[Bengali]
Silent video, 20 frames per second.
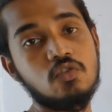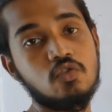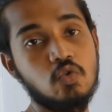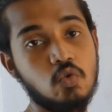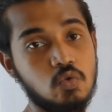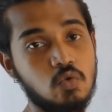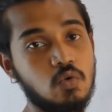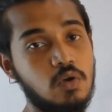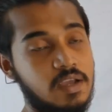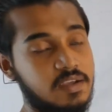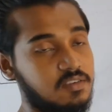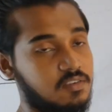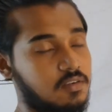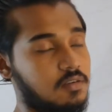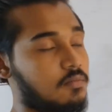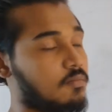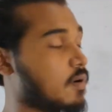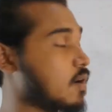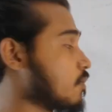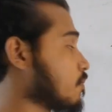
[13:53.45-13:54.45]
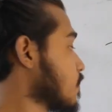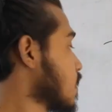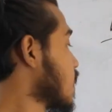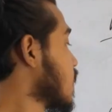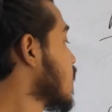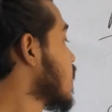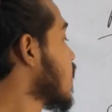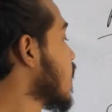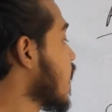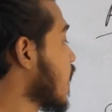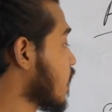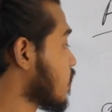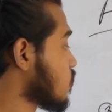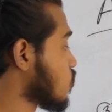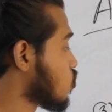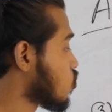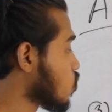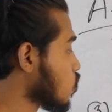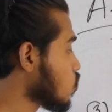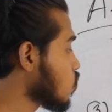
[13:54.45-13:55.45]
শুধু অ্যাকশন ভার্ব এখন
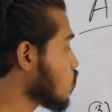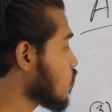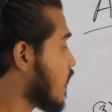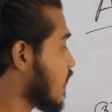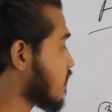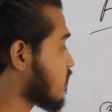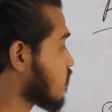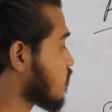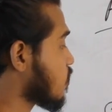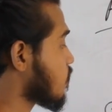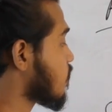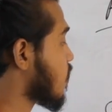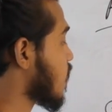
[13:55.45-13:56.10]
শুধু অ্যাকশন